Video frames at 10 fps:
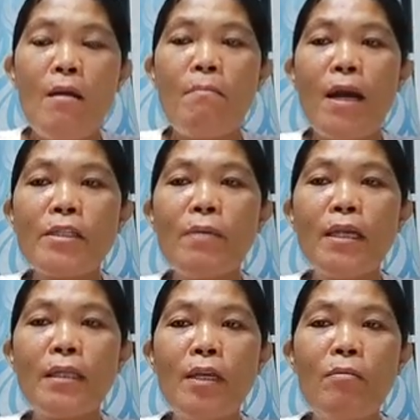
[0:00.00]

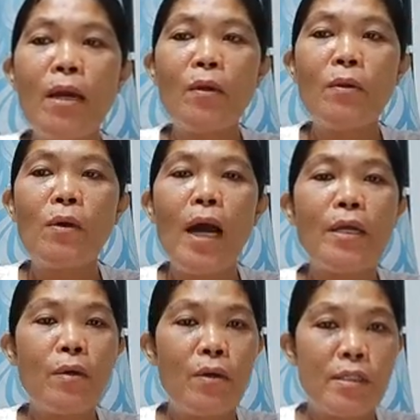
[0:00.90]
Maswerteng numero
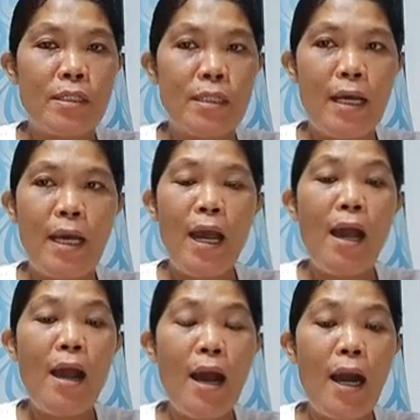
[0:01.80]
ay
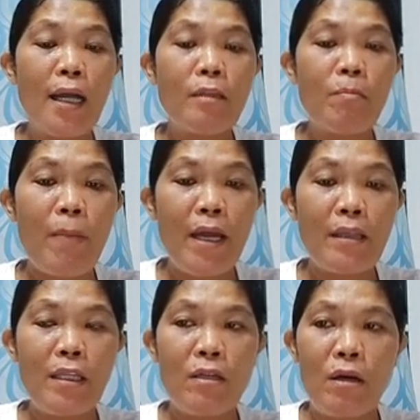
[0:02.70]
11 at
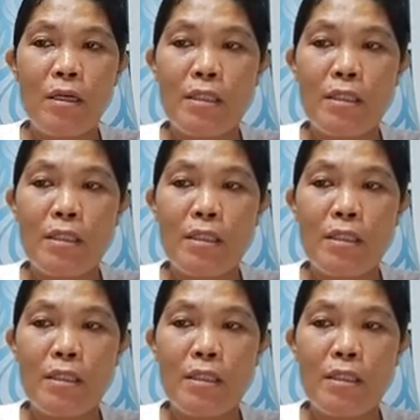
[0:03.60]
22.